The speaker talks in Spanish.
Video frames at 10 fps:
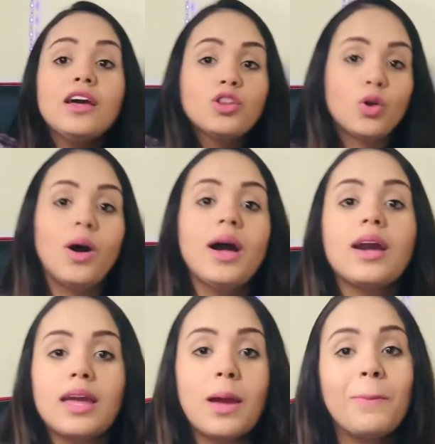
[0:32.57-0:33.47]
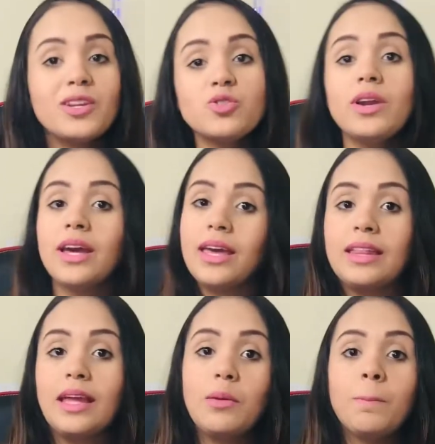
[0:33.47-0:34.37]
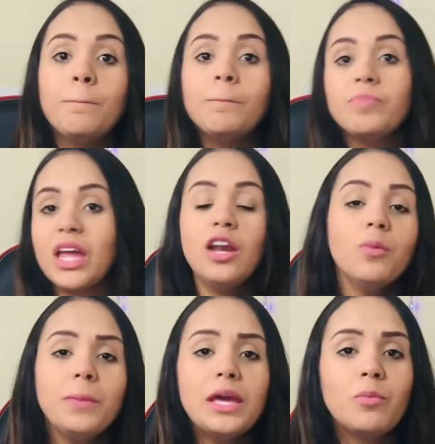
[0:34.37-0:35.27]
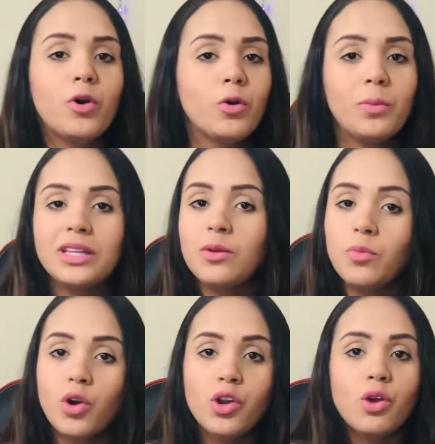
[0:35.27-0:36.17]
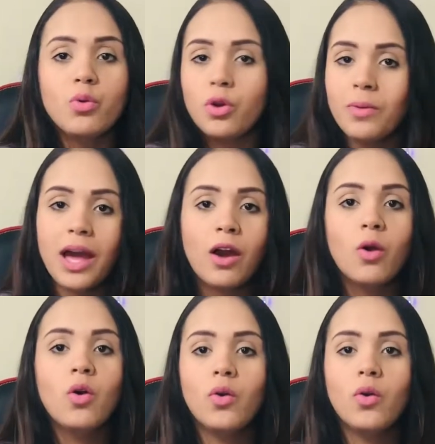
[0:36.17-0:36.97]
todas aquellas personas que estén en lo mismo, en un matrimonio, en un noviazgo,